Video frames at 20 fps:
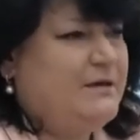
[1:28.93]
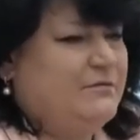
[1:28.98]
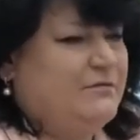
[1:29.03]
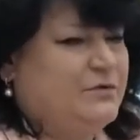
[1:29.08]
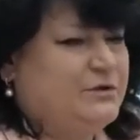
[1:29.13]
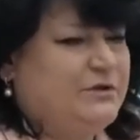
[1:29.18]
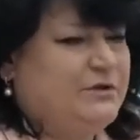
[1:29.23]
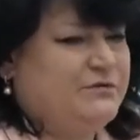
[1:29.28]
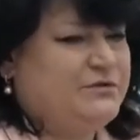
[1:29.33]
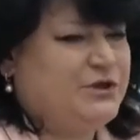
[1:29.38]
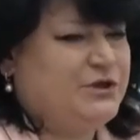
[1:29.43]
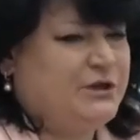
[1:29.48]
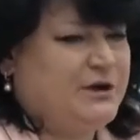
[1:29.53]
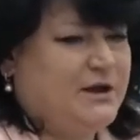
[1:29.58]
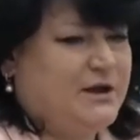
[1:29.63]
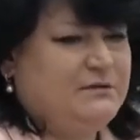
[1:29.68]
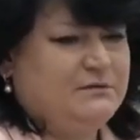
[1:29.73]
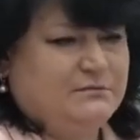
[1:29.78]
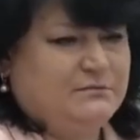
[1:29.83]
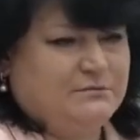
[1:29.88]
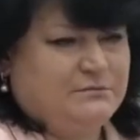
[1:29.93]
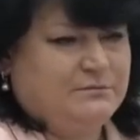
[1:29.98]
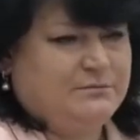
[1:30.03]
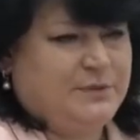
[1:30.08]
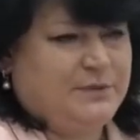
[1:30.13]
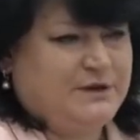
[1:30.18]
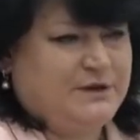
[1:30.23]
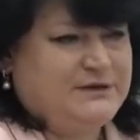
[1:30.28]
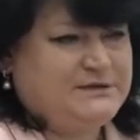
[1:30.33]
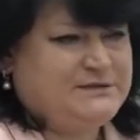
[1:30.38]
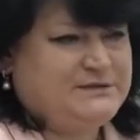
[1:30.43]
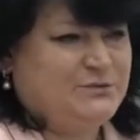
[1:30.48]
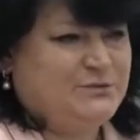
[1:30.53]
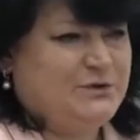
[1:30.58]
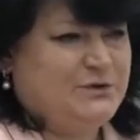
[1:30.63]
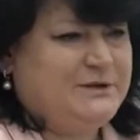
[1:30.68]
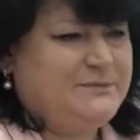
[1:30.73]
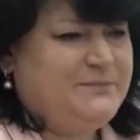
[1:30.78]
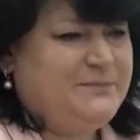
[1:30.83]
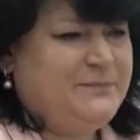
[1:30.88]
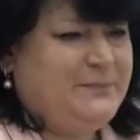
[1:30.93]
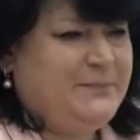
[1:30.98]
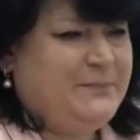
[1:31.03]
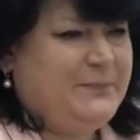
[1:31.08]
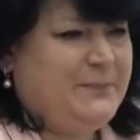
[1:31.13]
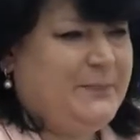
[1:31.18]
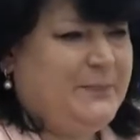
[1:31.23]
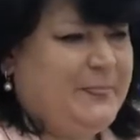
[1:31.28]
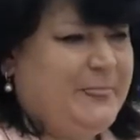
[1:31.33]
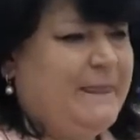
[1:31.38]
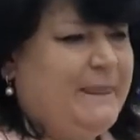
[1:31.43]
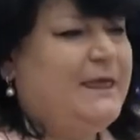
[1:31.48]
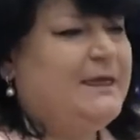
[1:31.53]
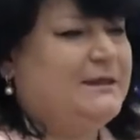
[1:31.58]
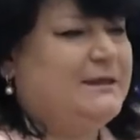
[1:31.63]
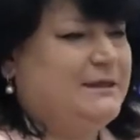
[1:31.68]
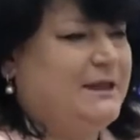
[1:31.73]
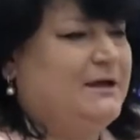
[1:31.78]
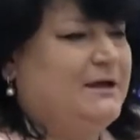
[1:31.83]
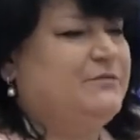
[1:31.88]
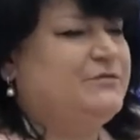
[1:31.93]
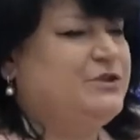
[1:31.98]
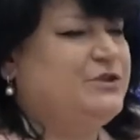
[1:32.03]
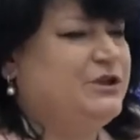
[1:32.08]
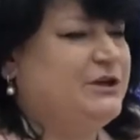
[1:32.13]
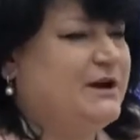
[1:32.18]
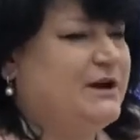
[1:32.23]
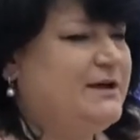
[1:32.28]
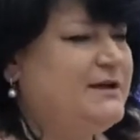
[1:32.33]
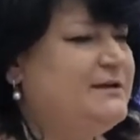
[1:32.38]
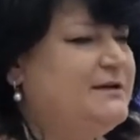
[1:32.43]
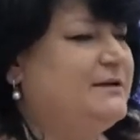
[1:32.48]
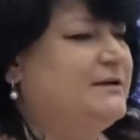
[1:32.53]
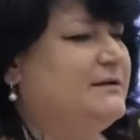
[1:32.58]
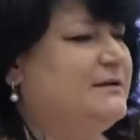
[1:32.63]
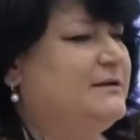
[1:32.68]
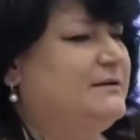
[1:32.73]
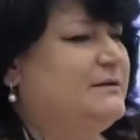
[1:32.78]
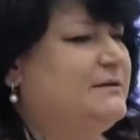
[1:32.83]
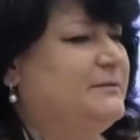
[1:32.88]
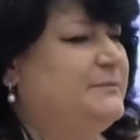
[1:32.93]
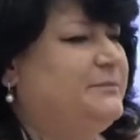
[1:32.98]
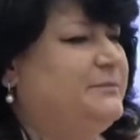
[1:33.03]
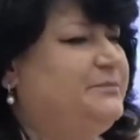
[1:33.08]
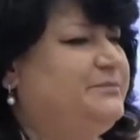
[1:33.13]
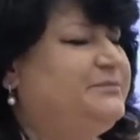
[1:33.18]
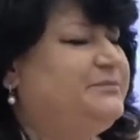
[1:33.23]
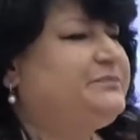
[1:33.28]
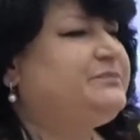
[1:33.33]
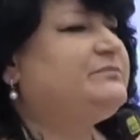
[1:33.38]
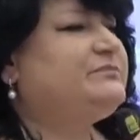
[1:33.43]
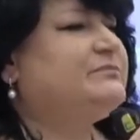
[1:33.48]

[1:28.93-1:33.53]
Вот вчера пролистнули, да, вчера эм,